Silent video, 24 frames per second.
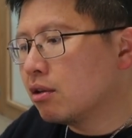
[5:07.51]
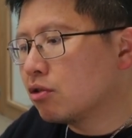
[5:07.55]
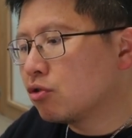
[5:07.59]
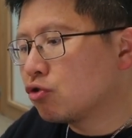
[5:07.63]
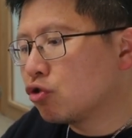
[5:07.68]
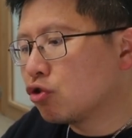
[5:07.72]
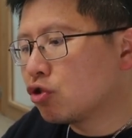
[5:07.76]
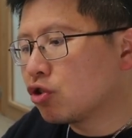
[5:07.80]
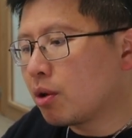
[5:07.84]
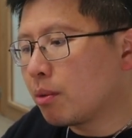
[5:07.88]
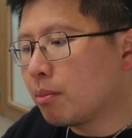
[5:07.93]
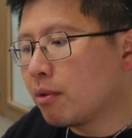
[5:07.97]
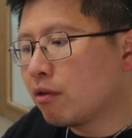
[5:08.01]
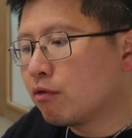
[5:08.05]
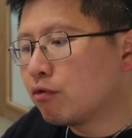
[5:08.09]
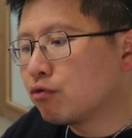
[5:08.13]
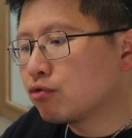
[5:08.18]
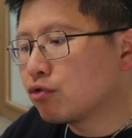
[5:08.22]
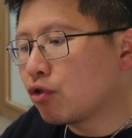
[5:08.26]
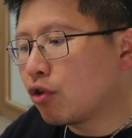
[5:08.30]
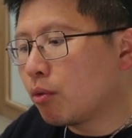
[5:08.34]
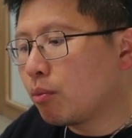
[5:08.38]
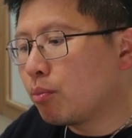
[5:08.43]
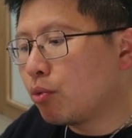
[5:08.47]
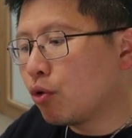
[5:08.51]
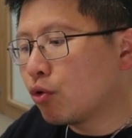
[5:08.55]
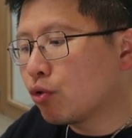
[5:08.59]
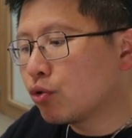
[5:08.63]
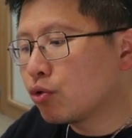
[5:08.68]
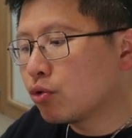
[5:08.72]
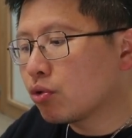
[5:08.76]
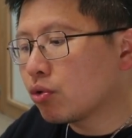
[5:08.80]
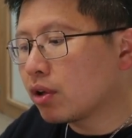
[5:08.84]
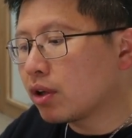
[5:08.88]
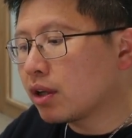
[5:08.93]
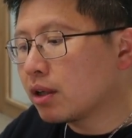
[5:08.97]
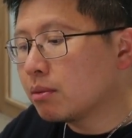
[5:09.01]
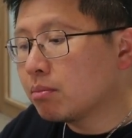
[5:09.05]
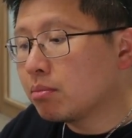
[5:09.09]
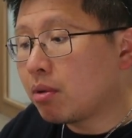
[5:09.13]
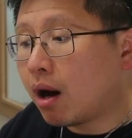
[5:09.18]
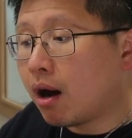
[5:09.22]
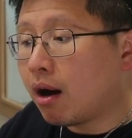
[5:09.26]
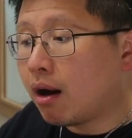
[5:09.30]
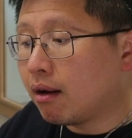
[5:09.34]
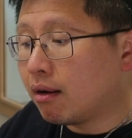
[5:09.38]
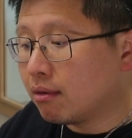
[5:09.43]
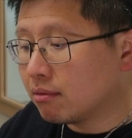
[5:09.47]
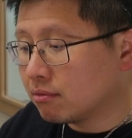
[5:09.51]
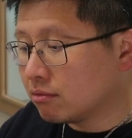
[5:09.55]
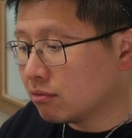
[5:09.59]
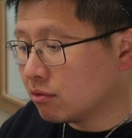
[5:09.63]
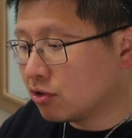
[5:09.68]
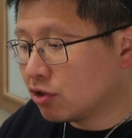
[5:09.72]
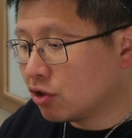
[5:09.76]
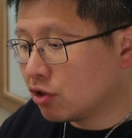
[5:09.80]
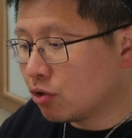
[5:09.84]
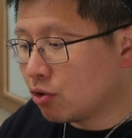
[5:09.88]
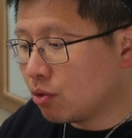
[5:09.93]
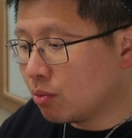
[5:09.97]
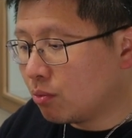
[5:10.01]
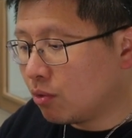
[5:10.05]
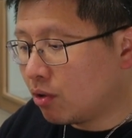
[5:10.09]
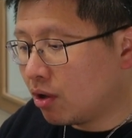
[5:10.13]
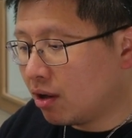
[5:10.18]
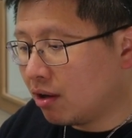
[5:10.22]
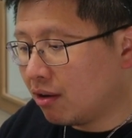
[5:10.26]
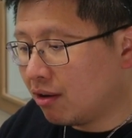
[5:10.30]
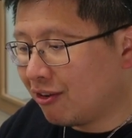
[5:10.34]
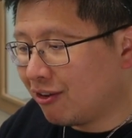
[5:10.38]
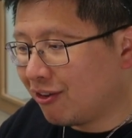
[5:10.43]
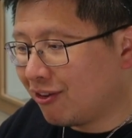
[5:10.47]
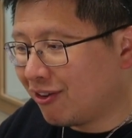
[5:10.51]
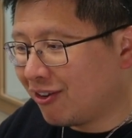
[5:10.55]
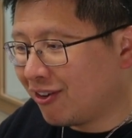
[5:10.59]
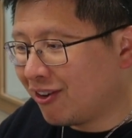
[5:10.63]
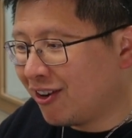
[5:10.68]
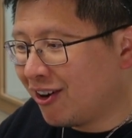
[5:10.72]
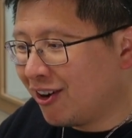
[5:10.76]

Si jamais vous en procurez, bah, dites-le moi